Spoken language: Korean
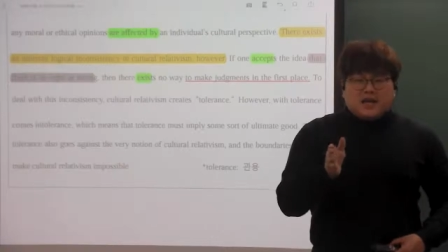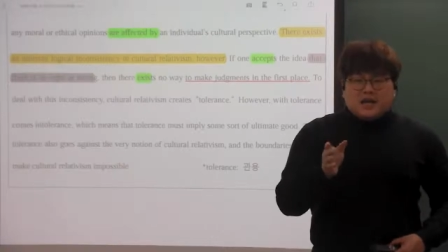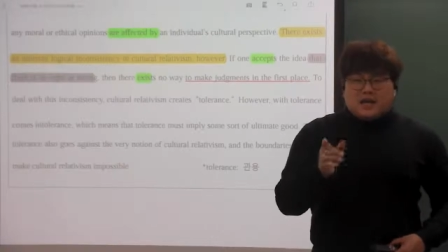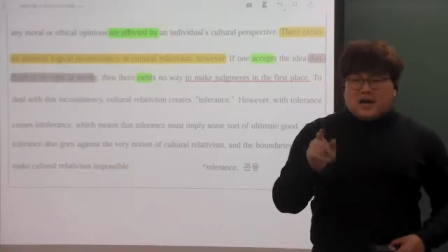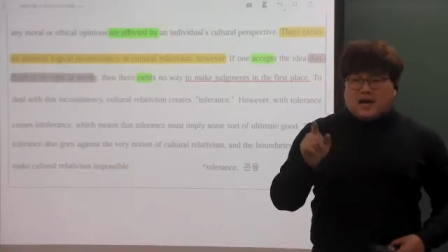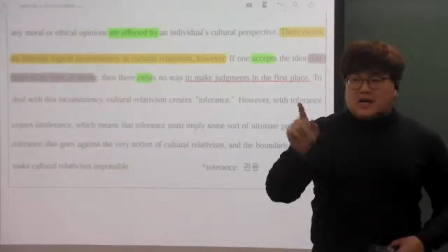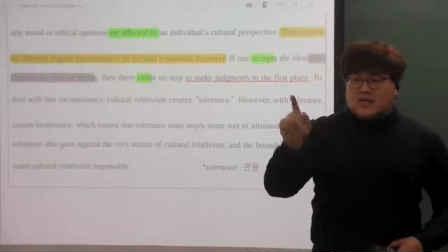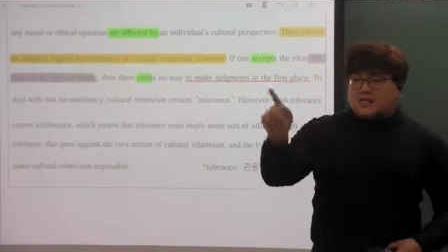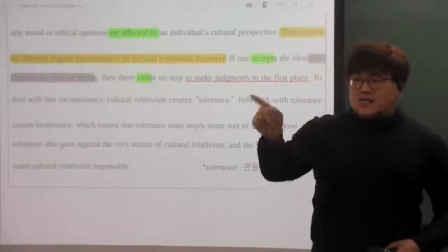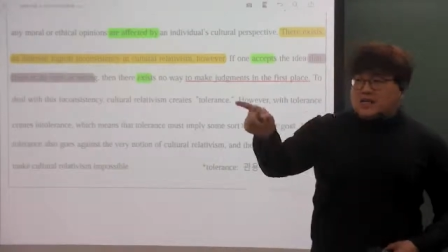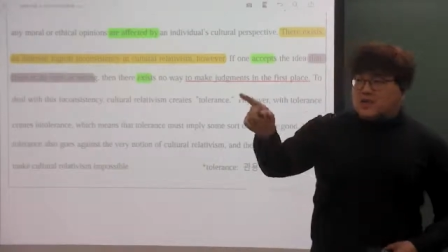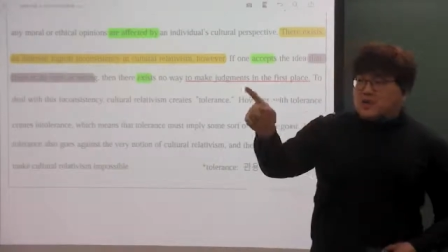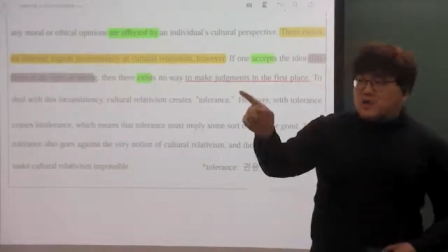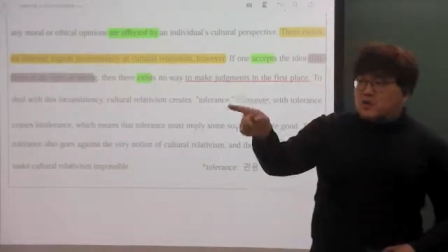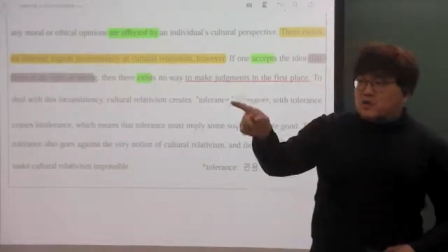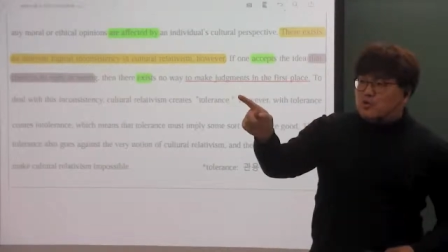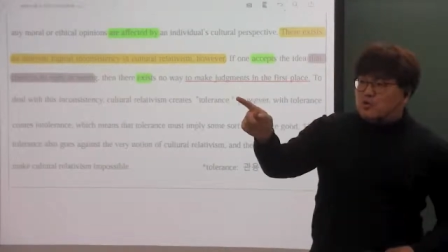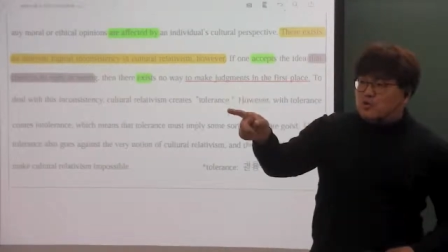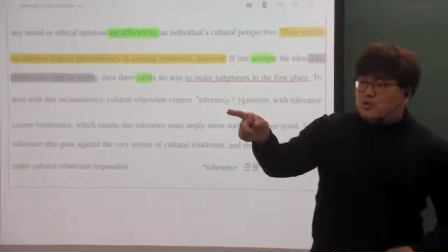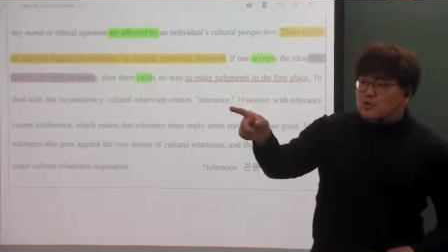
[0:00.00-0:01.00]
아 쟤네
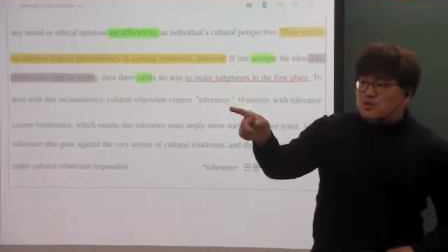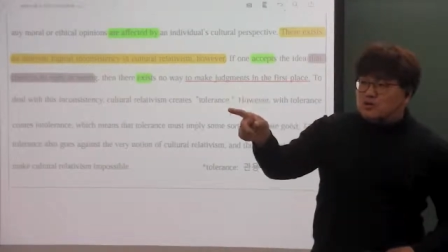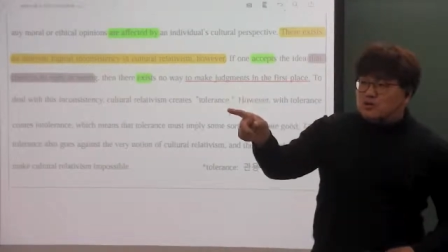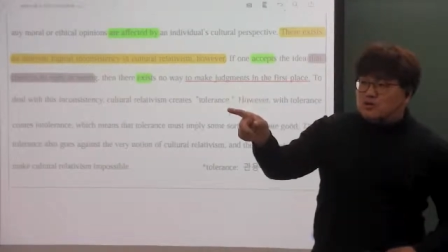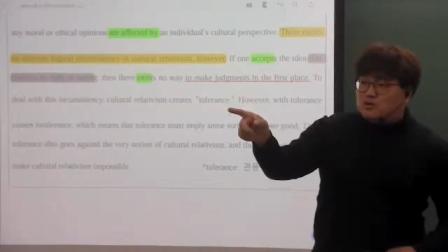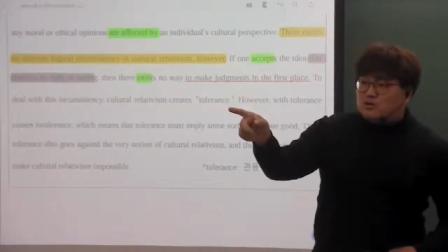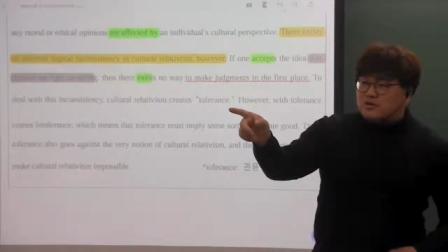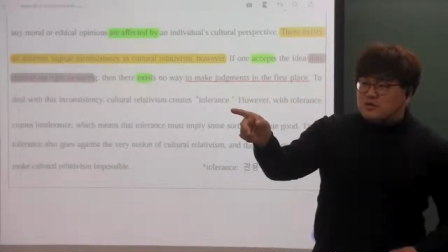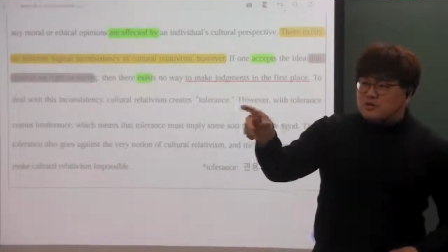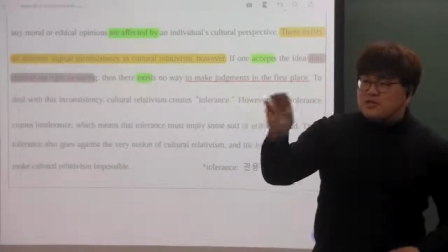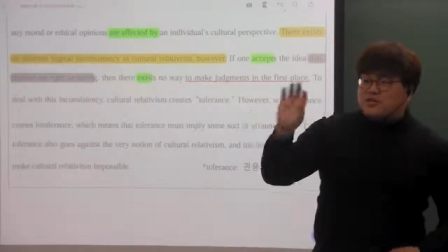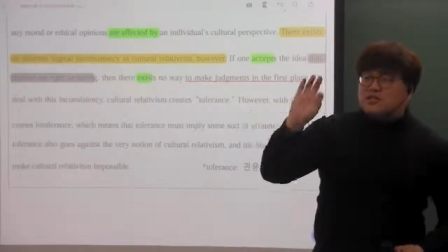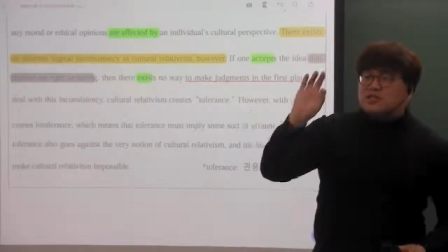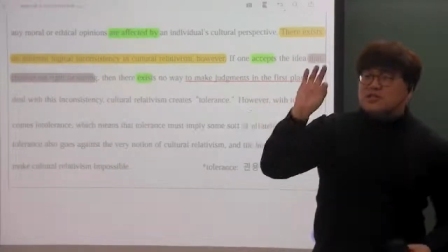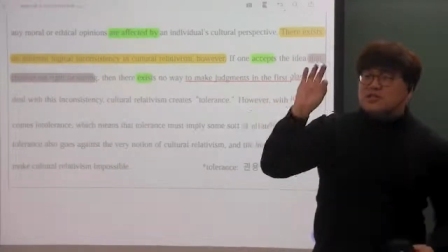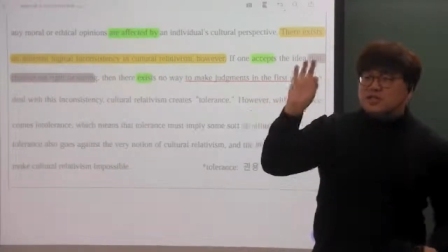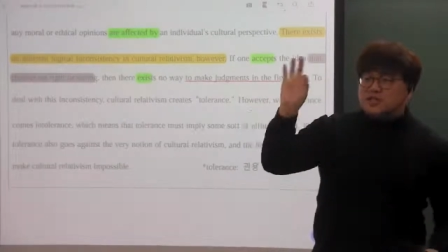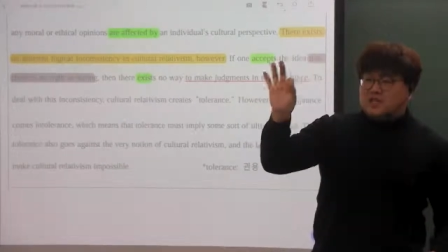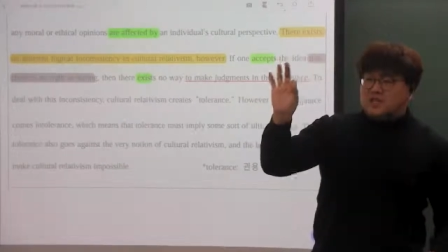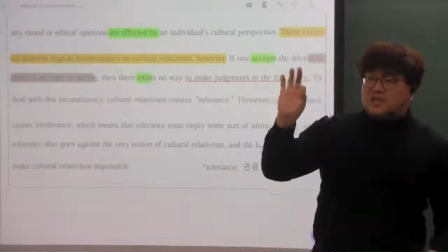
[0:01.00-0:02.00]
옳고 그런 거는
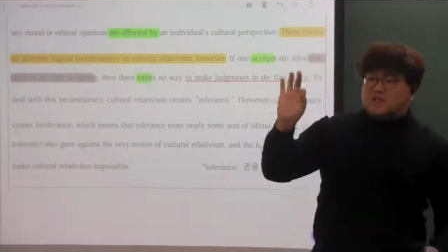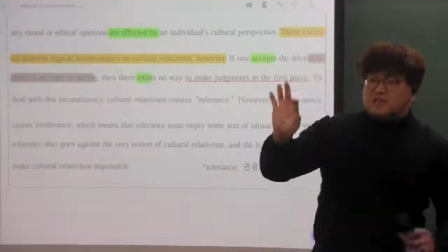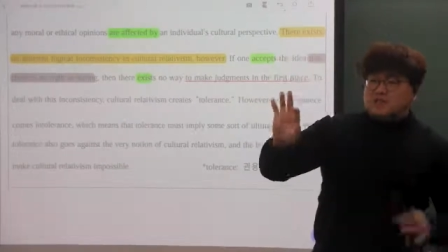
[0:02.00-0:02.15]
이,